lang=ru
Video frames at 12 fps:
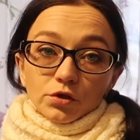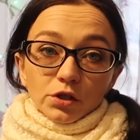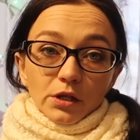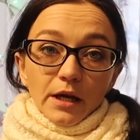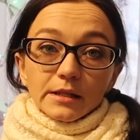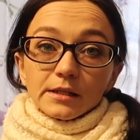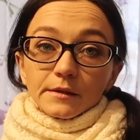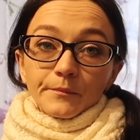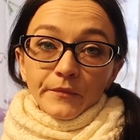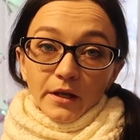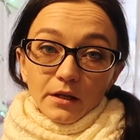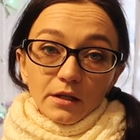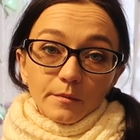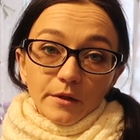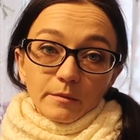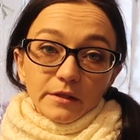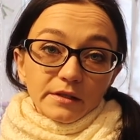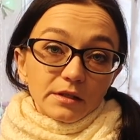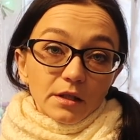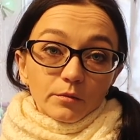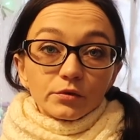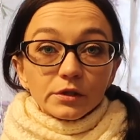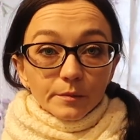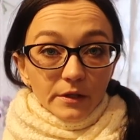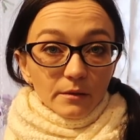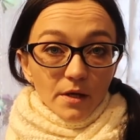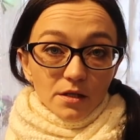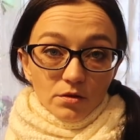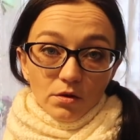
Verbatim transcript: считайте и приблизительно будете понимать,